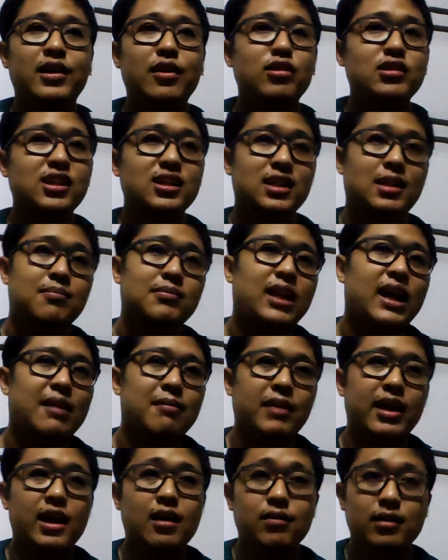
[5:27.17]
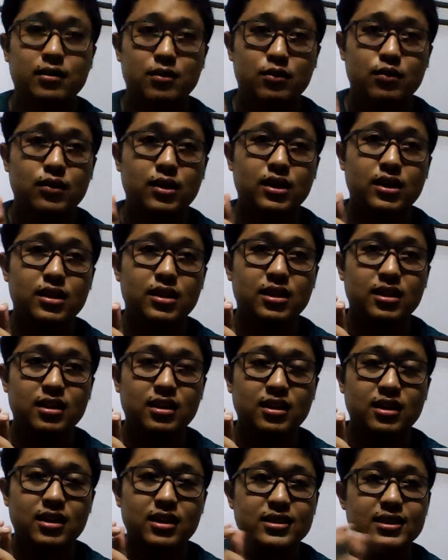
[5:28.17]
นอกจากทำตามแล้วเราควร
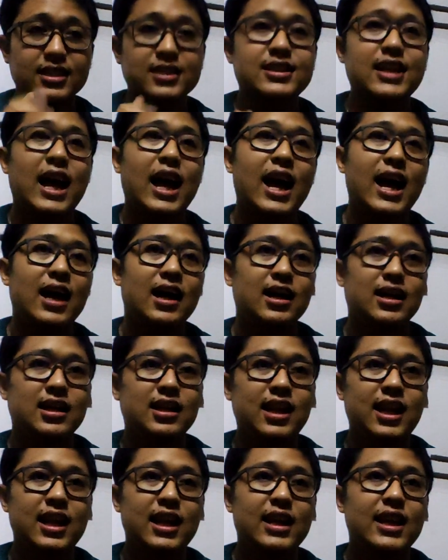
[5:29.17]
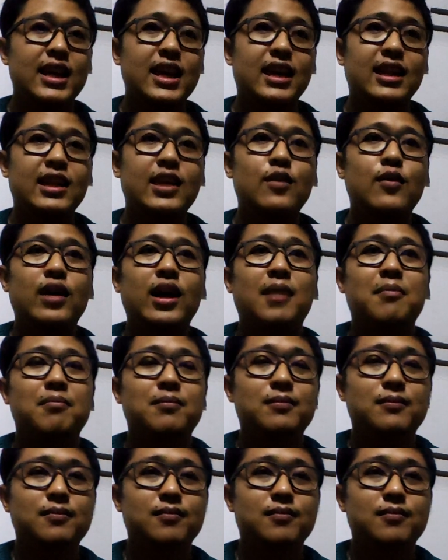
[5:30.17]
ศึกษารายละเอียดเกี่ยวกับ